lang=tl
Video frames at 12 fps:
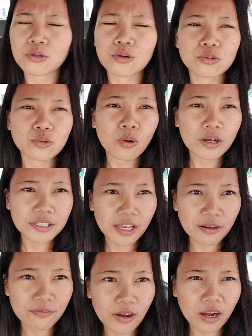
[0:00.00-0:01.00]
no, 2 and a
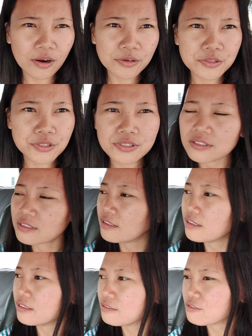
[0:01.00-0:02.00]
half hours
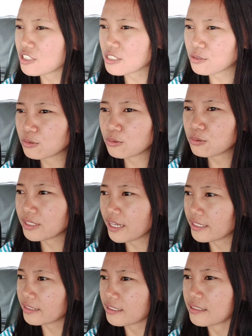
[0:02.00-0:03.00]
just to do that.